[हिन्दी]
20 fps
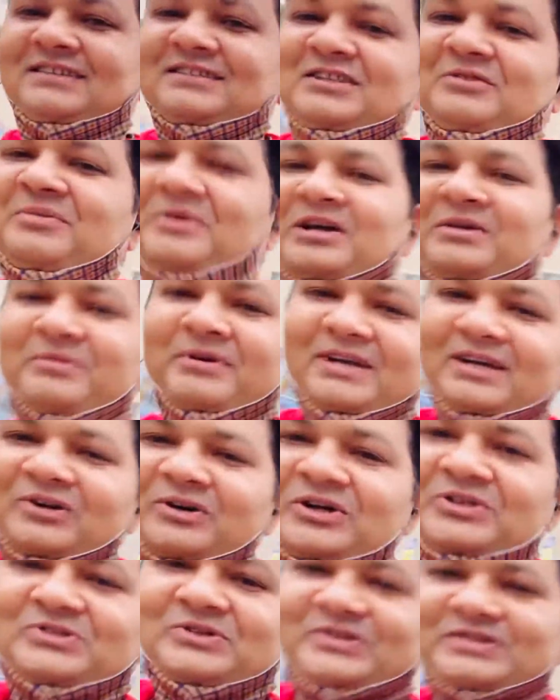जापान में ये
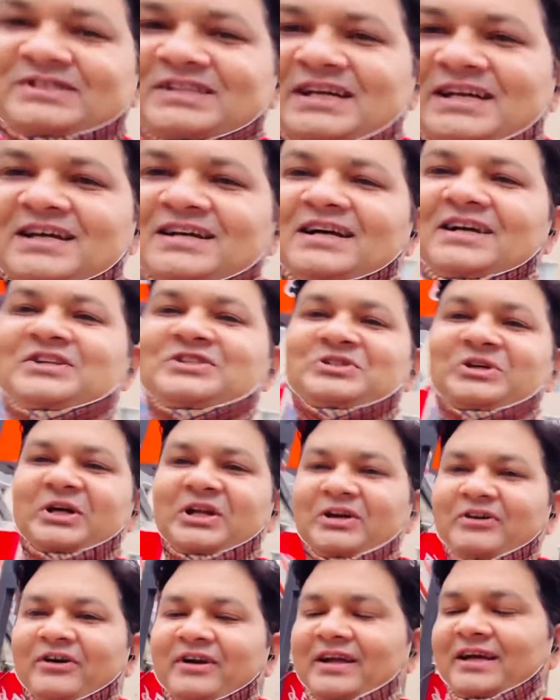लोग सोचते हैं कि कहीं
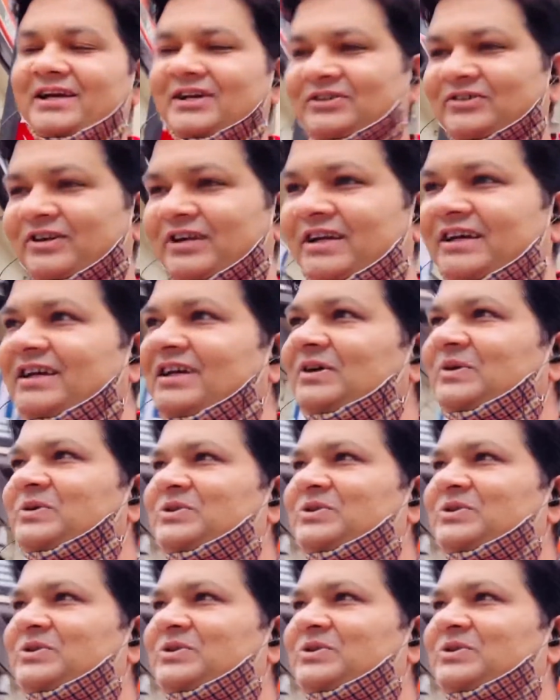चोरी हो रही की तो नहीं है